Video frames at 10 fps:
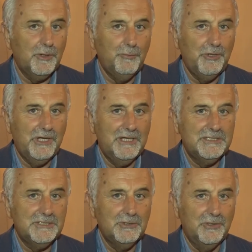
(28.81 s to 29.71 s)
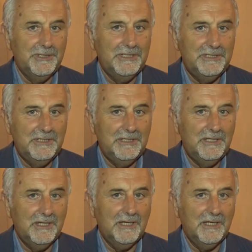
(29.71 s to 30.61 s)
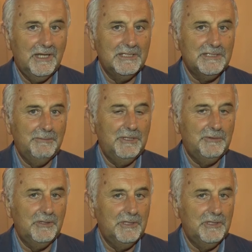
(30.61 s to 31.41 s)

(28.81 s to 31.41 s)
comunicazioni di ringraziamento